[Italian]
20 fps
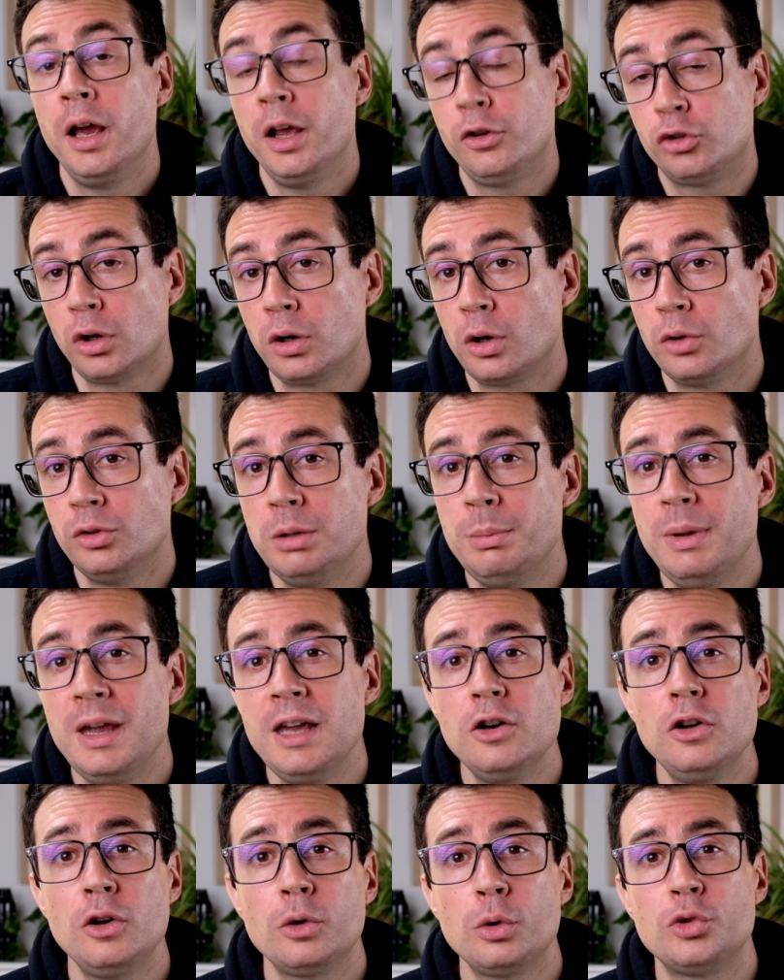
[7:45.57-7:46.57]
E ciò non di
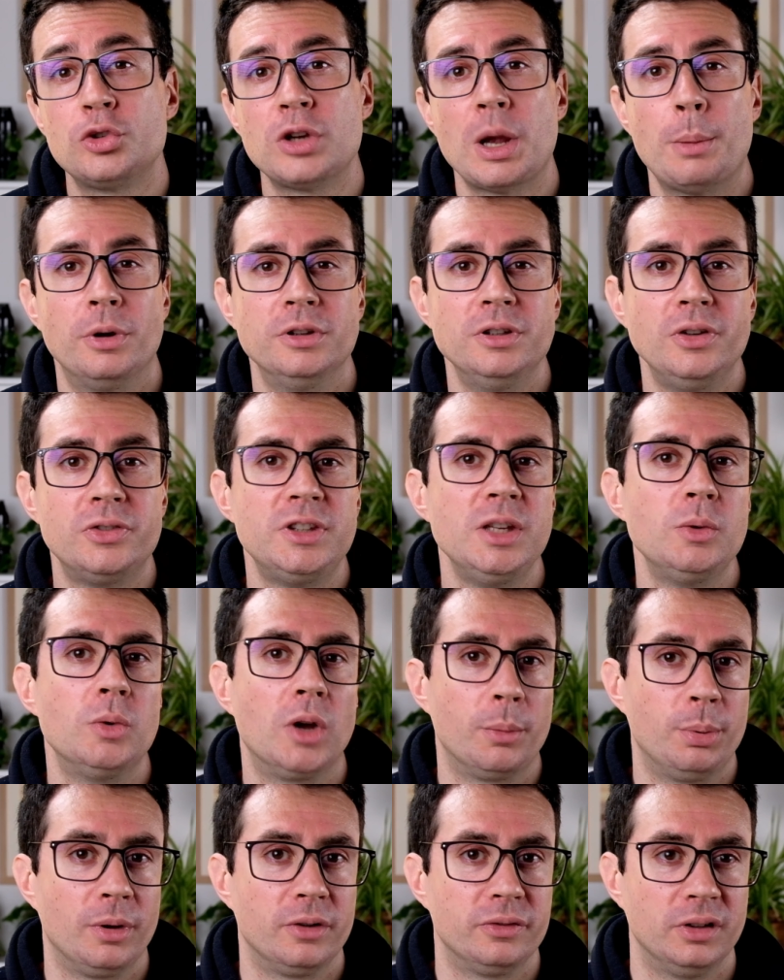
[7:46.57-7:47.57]
meno riusciamo a
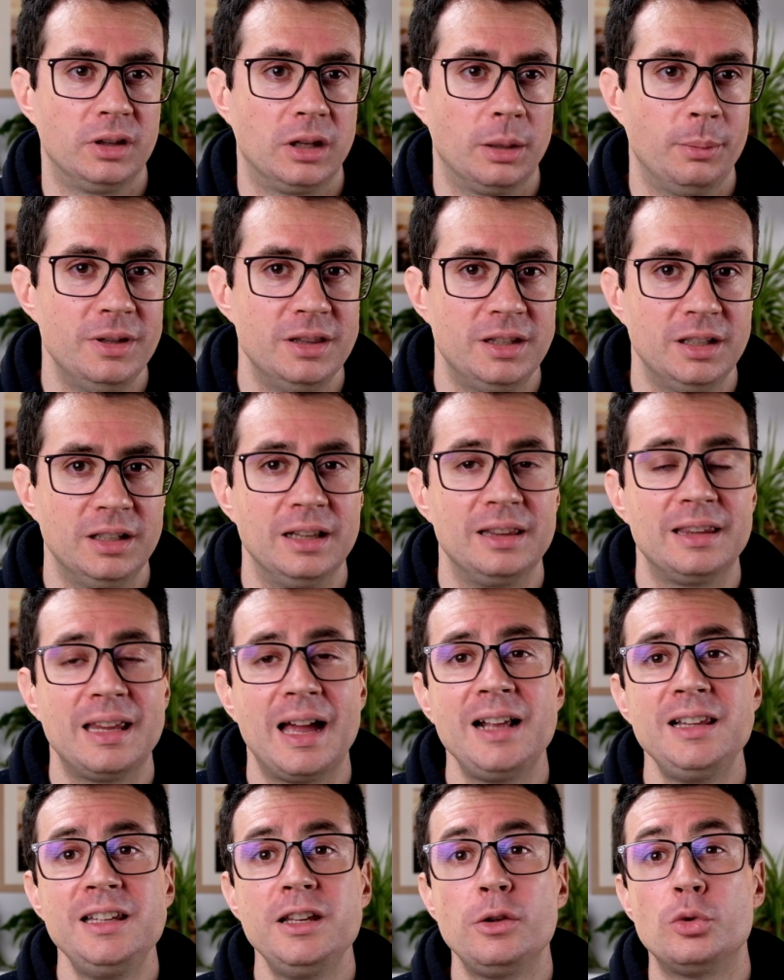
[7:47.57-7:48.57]
distinguere perfettamente i
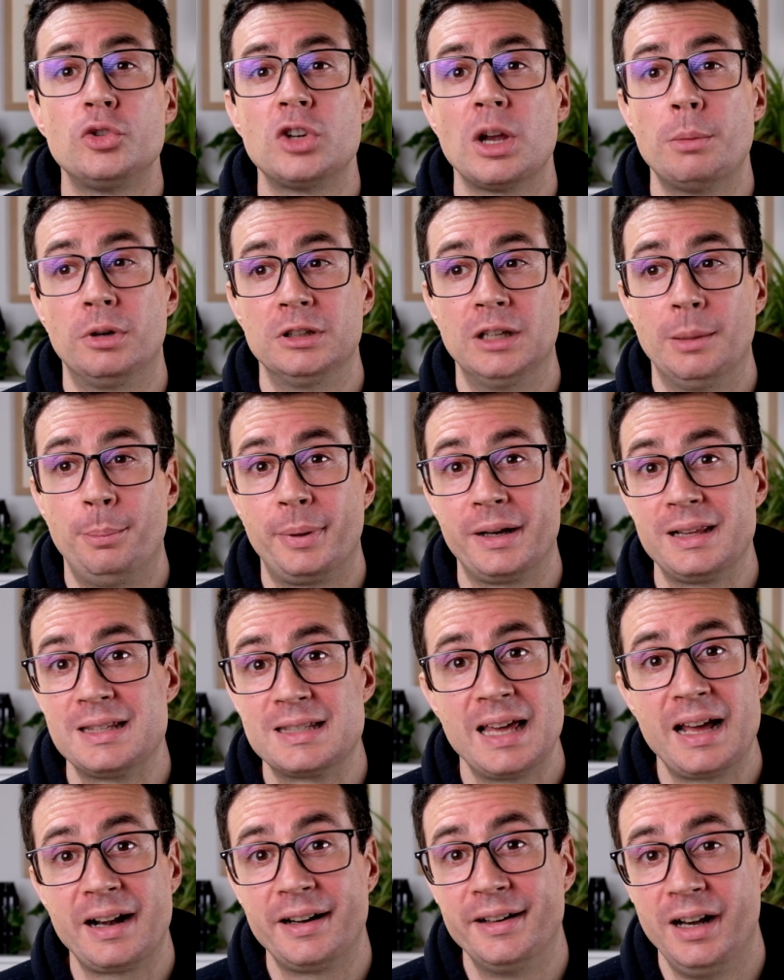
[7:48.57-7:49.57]
dettagli, riusciamo ad
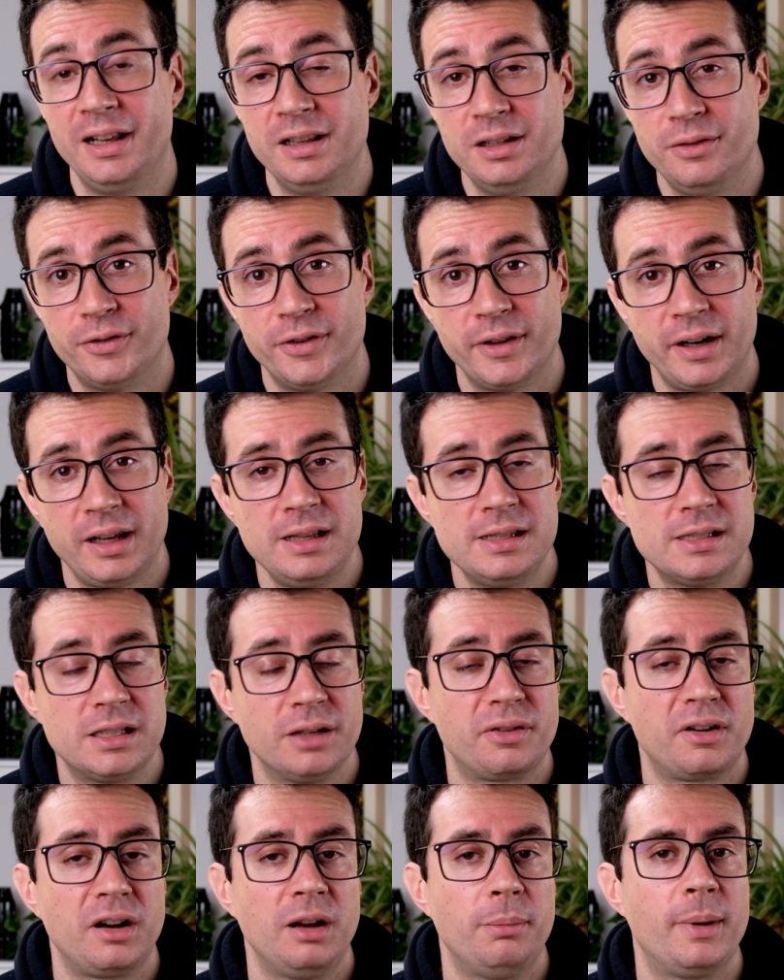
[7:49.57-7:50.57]
apprezzarne le differenze
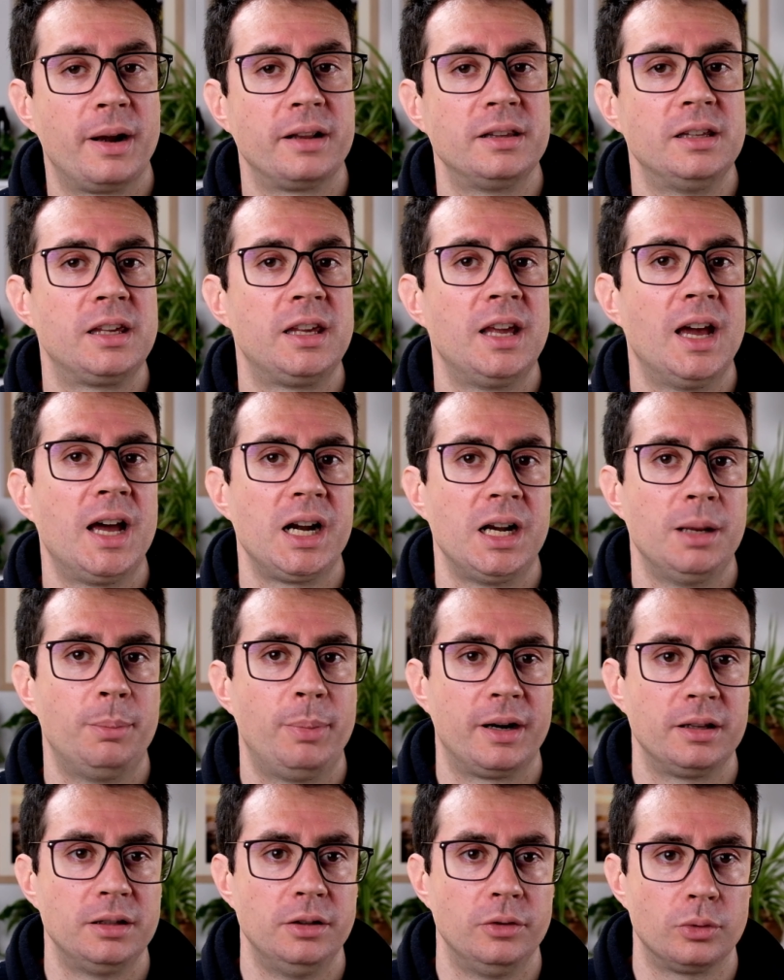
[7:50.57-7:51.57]
fra le parti chiare e le
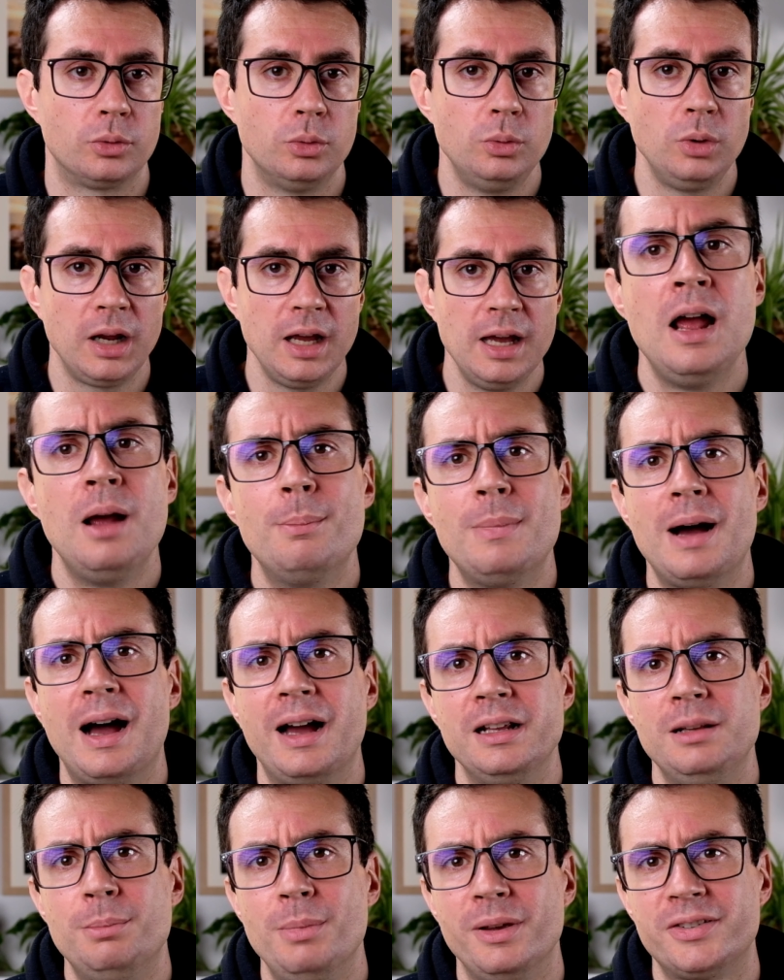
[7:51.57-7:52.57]
parti scure, ma
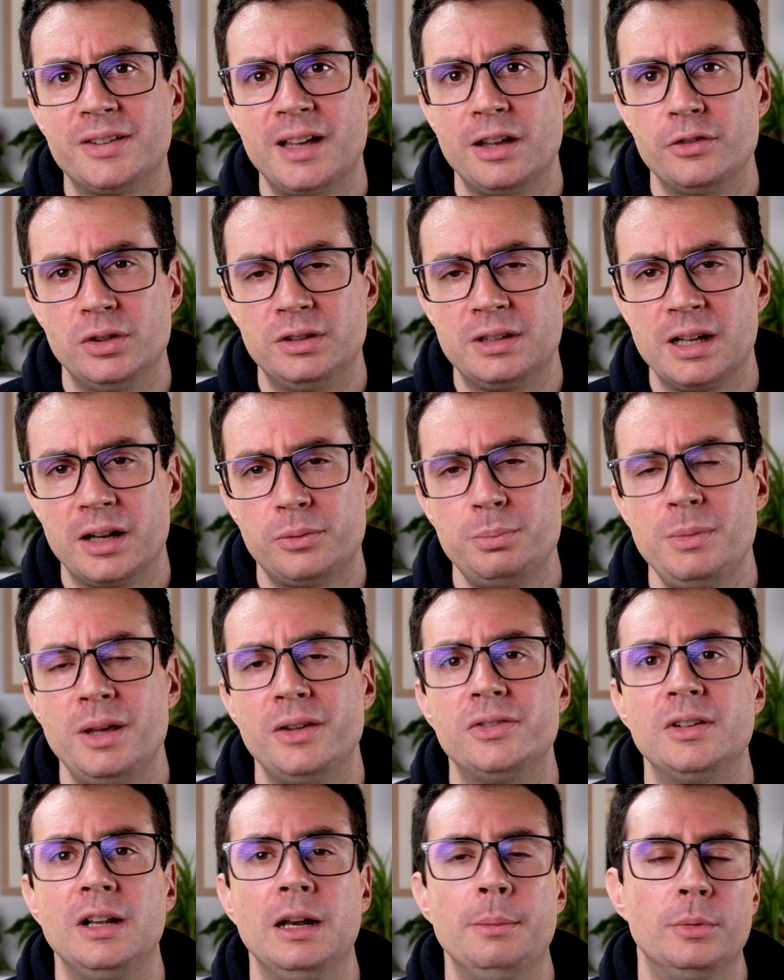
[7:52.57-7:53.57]
i messaggi
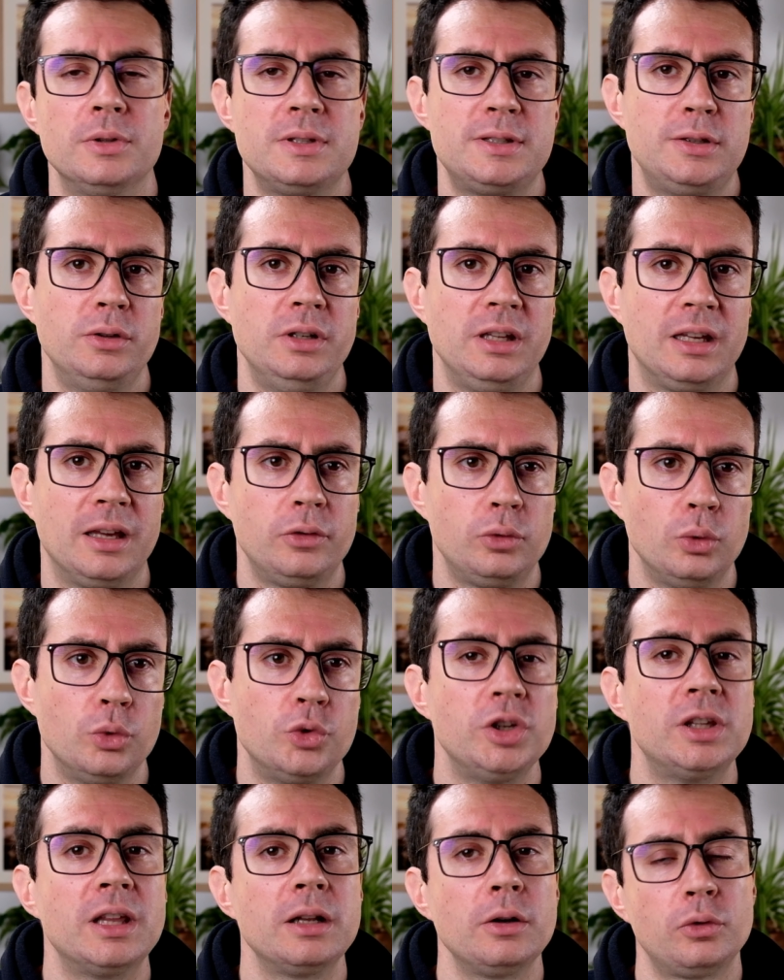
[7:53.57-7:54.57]
trasmessi le emozioni che
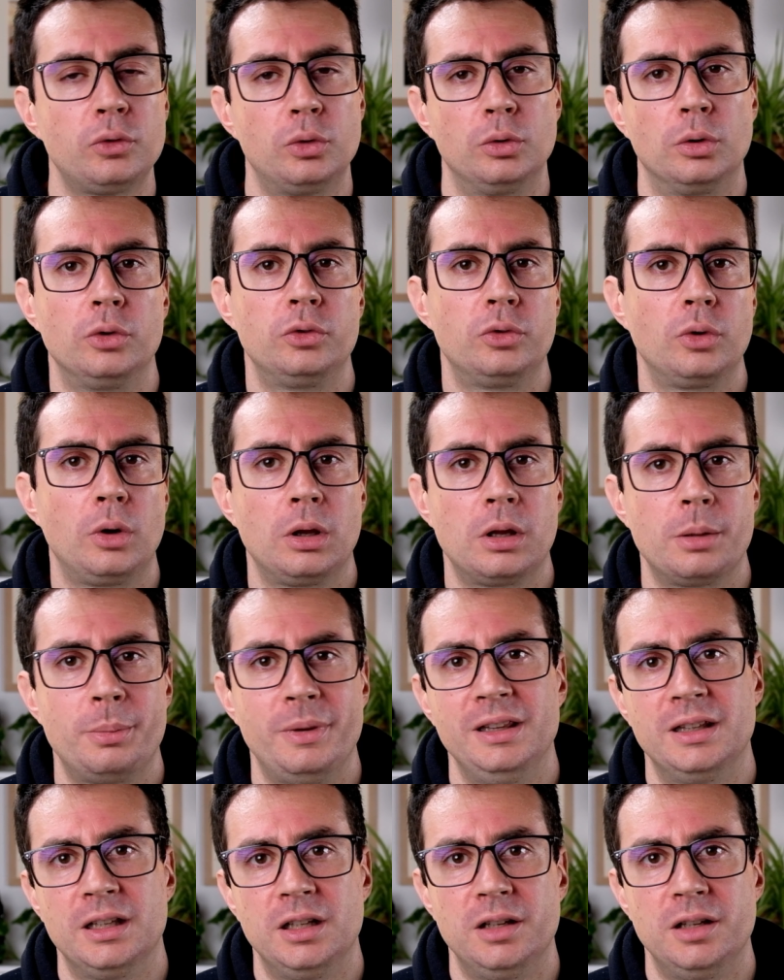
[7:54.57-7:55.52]
suscitano sono assolutamente